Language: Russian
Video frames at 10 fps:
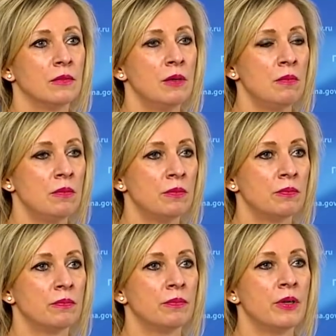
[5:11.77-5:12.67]
Им
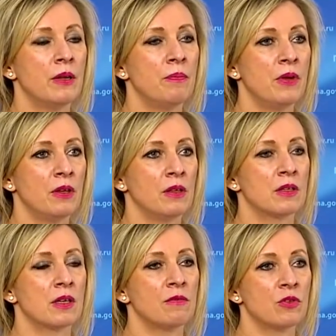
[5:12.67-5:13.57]
были
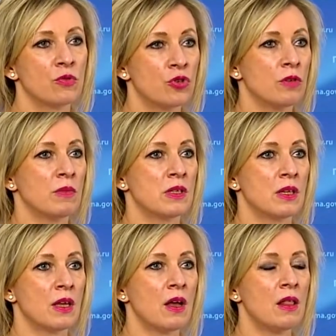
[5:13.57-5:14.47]
переданы соответствующие
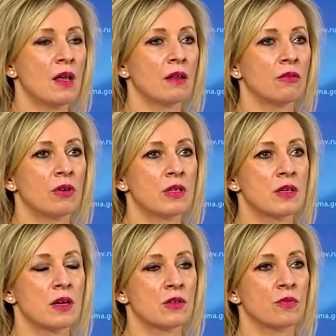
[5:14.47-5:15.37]
материалы, которые
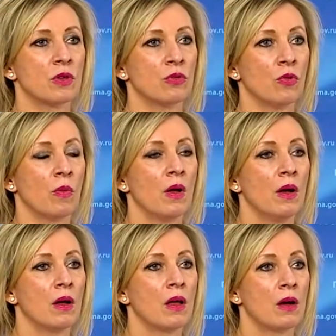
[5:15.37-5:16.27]
рассказывают о том,
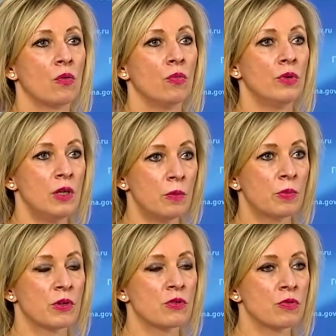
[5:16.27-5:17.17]
как у них
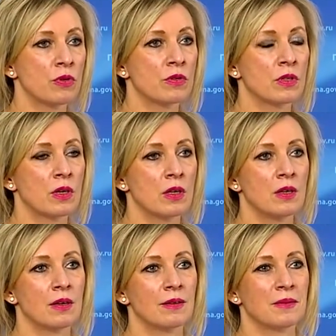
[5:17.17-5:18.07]
происходит в
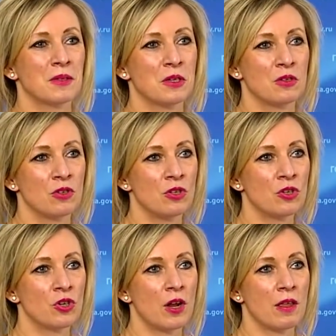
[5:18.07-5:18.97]
стране, так сказать,
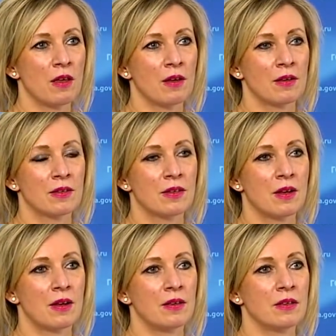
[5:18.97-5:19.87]
задержание
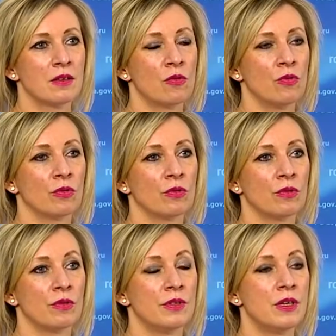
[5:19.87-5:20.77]
за
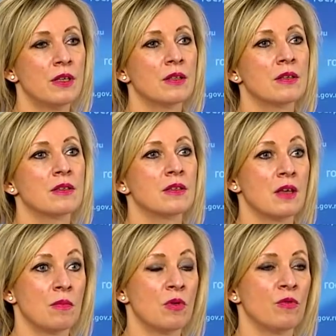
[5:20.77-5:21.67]
незаконную деятельность,
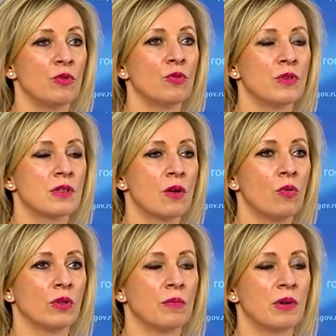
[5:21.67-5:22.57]
я имею в виду
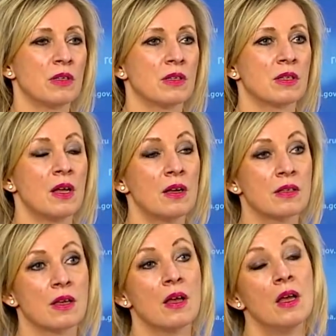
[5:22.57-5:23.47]
незаконные протестные
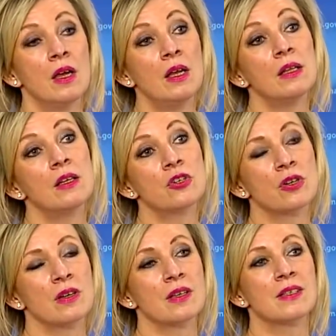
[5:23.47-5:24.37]
акции, или
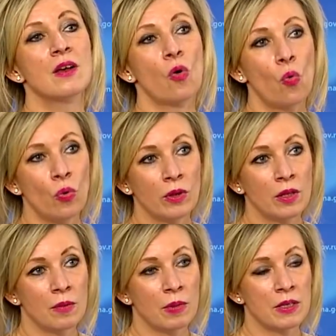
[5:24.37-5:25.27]
даже
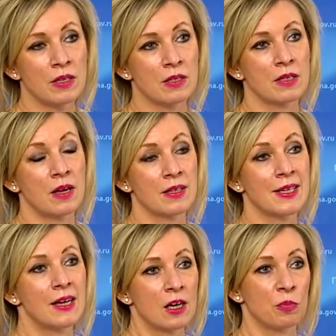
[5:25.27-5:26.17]
законные протестные
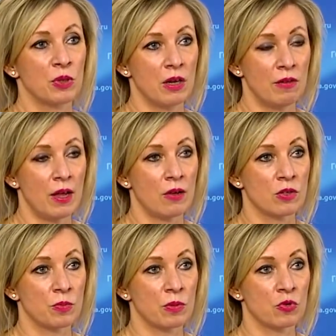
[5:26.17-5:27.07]
акции, как
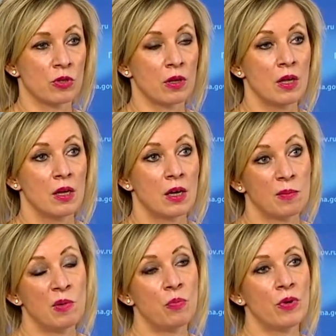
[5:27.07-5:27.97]
подавляются, потому что,
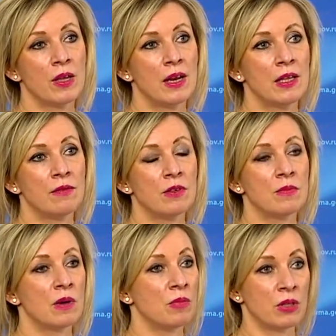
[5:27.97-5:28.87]
как мы поняли, они,
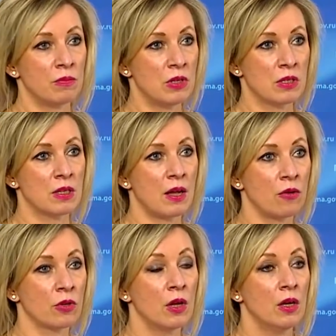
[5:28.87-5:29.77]
видимо, об этом не
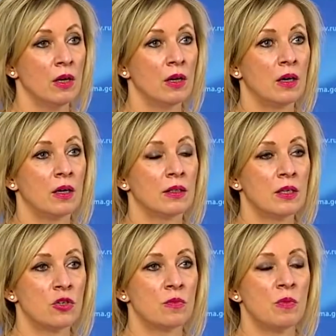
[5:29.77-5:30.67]
знают. А,
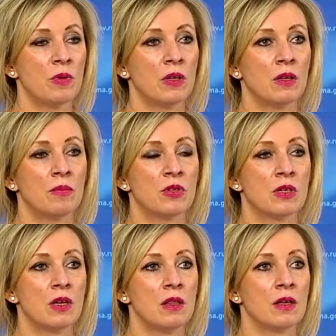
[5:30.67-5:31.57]
также мы передали
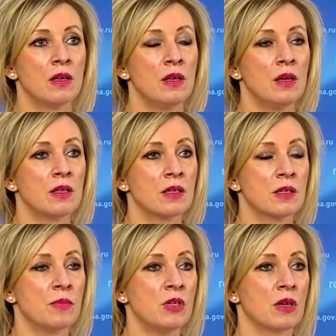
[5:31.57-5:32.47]
материалы и о тех
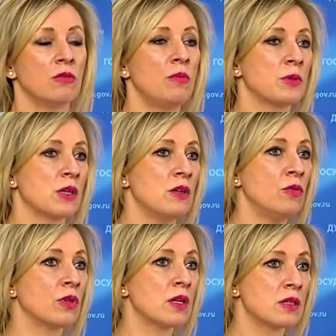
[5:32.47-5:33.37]
событиях, которые происходили
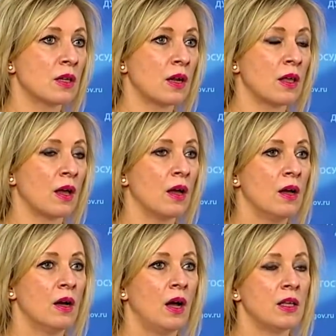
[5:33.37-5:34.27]
у нас в стране,
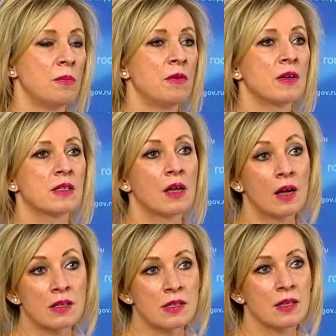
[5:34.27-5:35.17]
о тех
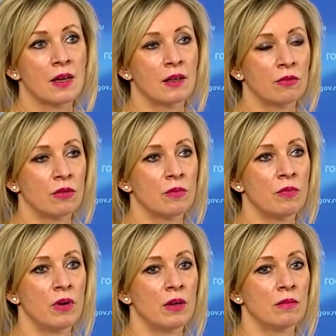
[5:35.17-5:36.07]
провокациях, которые
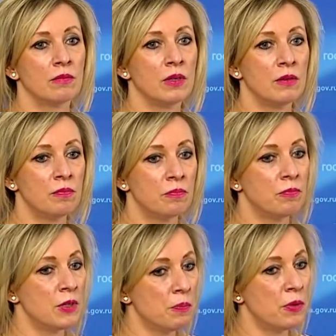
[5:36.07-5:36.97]
были. И
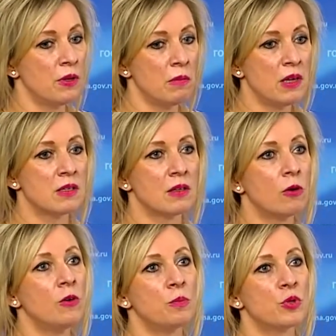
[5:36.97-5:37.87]
вы понимаете,
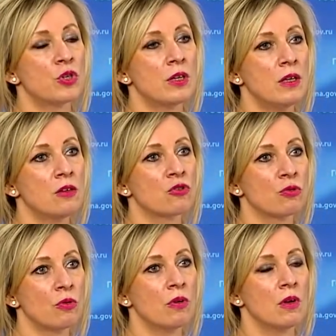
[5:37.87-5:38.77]
такое впечатление,
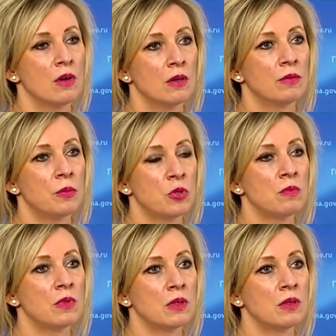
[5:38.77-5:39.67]
что, в
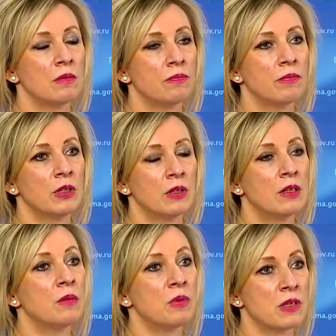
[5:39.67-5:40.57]
общем-то, этот
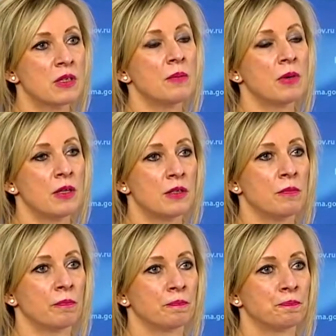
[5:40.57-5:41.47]
ликбез
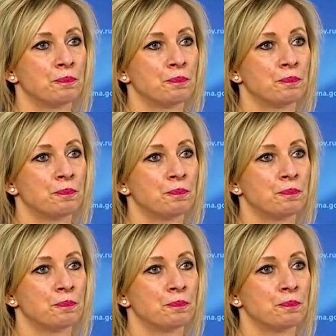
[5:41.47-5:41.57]
необходим.